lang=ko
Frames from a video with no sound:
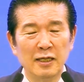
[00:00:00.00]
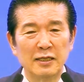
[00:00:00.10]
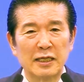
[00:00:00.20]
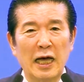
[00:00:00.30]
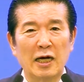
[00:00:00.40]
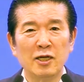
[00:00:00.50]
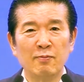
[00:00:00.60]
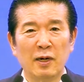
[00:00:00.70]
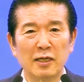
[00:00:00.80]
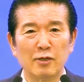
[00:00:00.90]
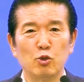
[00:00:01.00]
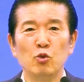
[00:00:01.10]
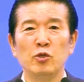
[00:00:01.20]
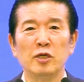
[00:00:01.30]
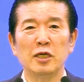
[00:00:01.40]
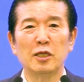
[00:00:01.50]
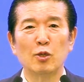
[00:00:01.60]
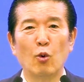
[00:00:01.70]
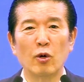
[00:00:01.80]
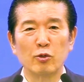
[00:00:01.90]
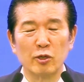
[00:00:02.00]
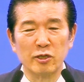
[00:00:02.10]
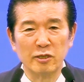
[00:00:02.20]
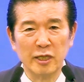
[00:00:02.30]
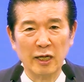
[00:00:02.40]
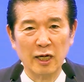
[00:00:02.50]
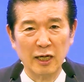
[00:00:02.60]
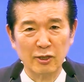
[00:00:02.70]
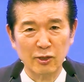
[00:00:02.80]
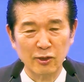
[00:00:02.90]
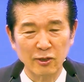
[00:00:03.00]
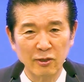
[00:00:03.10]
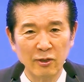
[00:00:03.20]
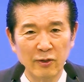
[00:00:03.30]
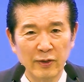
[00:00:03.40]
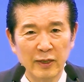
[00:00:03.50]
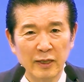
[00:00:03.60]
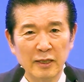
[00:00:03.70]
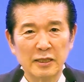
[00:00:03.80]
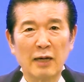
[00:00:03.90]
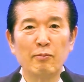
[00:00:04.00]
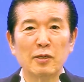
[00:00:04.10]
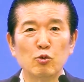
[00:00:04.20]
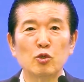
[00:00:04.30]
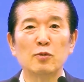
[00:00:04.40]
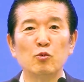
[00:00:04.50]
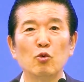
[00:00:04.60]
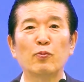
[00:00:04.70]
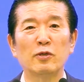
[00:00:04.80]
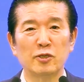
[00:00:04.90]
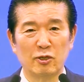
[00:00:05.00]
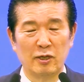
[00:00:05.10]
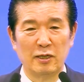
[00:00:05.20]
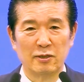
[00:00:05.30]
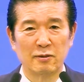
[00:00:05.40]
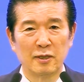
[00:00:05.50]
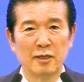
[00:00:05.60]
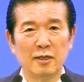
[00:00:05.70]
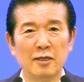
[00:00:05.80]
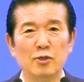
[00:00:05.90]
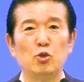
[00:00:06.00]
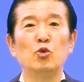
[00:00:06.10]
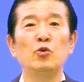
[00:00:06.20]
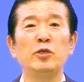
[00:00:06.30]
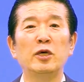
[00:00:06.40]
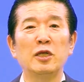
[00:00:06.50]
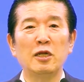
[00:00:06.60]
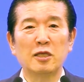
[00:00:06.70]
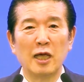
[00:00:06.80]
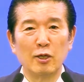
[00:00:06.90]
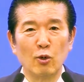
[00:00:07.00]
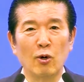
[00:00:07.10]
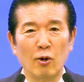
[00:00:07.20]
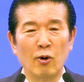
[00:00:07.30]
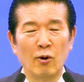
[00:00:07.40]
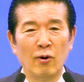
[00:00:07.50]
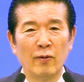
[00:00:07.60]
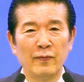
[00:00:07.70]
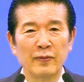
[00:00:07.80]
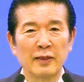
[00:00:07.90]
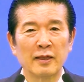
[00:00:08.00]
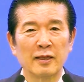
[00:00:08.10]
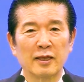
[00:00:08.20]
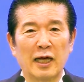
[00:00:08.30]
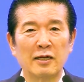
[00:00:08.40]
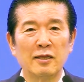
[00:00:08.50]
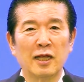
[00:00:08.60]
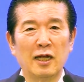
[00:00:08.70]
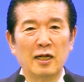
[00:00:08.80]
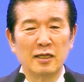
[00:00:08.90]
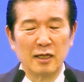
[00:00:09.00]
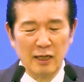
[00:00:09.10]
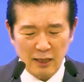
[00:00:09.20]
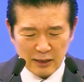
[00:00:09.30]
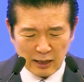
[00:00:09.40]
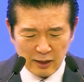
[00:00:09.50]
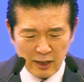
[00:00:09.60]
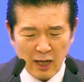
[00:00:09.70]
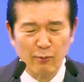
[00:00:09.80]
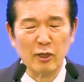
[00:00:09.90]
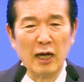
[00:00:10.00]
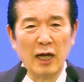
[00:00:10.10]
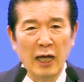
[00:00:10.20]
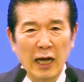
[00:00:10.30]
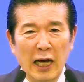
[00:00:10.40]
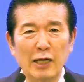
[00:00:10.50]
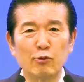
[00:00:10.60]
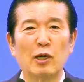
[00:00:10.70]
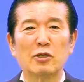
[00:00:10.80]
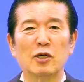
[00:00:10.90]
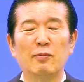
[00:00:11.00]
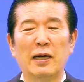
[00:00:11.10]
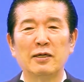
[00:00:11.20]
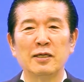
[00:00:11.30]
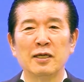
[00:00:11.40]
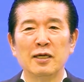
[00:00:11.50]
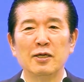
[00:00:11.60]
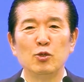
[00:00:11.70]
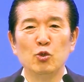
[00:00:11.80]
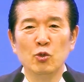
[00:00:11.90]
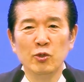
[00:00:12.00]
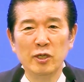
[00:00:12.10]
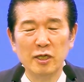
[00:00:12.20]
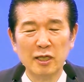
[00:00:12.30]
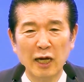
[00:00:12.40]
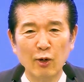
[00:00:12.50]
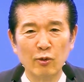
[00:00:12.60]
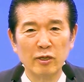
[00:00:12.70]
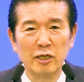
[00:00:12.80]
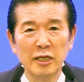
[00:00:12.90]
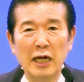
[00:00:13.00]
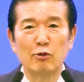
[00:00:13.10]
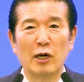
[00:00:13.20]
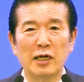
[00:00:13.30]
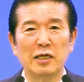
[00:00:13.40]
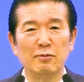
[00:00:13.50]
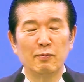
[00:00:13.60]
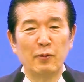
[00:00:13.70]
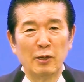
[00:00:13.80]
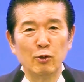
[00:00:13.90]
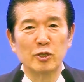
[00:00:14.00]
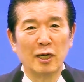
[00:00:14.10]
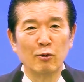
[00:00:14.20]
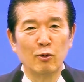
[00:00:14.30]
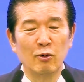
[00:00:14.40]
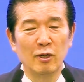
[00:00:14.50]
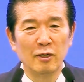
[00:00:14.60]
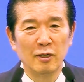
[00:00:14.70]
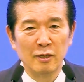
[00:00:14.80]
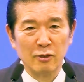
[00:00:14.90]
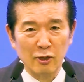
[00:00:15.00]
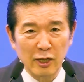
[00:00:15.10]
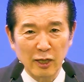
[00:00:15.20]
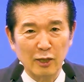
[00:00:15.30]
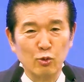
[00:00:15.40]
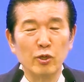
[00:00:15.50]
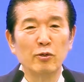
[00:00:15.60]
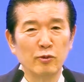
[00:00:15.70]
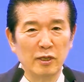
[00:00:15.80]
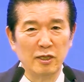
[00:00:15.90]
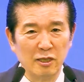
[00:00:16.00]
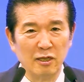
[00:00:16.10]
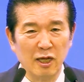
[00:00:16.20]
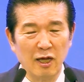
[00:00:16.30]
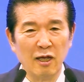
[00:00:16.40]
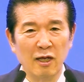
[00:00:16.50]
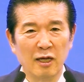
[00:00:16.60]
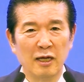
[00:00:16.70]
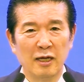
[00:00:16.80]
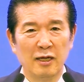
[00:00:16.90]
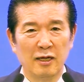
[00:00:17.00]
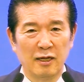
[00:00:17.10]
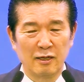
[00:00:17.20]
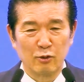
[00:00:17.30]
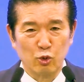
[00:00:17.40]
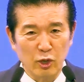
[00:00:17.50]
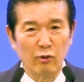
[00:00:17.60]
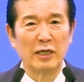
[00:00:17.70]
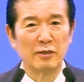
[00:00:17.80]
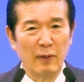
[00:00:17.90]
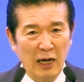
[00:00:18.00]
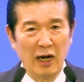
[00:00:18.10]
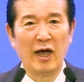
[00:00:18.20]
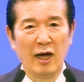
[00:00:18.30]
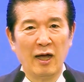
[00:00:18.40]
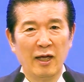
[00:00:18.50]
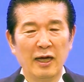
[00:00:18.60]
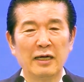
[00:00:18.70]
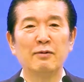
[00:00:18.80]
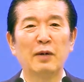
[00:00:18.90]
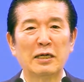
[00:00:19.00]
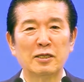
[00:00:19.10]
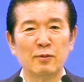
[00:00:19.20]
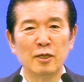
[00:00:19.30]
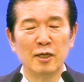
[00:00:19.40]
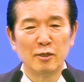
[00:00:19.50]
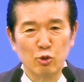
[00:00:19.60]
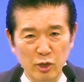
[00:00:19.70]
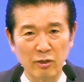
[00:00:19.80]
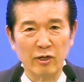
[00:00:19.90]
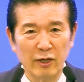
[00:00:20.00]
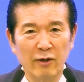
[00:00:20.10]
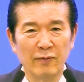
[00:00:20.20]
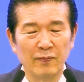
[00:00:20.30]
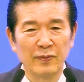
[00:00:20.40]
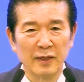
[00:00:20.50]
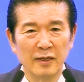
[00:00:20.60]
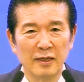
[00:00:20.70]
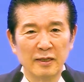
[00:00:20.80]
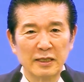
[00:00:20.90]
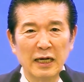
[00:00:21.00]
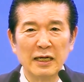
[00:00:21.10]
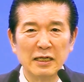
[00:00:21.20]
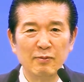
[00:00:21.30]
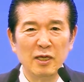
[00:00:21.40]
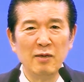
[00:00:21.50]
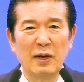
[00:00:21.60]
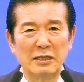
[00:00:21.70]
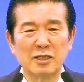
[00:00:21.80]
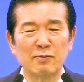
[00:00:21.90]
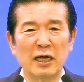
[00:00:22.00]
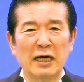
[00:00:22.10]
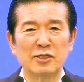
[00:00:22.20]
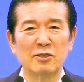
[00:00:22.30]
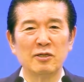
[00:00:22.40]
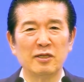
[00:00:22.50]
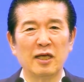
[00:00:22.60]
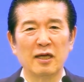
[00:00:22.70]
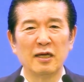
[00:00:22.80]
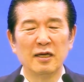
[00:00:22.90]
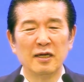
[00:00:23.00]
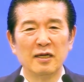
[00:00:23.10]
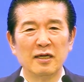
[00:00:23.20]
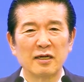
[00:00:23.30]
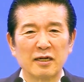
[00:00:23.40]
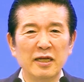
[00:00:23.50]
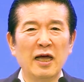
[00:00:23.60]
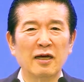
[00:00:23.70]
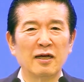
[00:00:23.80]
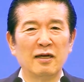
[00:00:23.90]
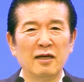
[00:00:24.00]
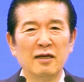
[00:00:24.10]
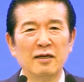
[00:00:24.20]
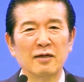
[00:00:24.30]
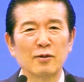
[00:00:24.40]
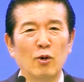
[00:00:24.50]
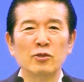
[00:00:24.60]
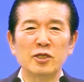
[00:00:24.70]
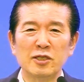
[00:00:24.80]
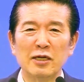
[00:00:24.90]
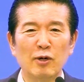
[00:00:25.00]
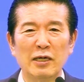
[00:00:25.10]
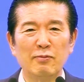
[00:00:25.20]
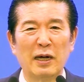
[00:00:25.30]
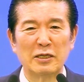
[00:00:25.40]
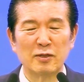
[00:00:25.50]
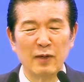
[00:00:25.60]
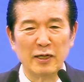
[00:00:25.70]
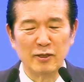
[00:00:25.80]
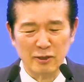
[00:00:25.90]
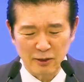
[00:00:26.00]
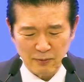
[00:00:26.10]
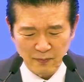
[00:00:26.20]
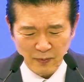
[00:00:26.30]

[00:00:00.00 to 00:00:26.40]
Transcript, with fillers: 4년마다 윤년이 올 것을 생각하셔서 366번을 적어놨어요. 윤년일 때도 다른 날, 다른 해보다 하루가 더 많은 윤년이 다가오는 그날도 하나님은 빼놓지 않고 너에게 두려운 일이 있을 때 두려워하지 말라 하는 말씀을 주신 거예요. 자, 하나님이 이 말씀을 하셨는데 그냥 공치세로 하는 말씀이 아니었어요.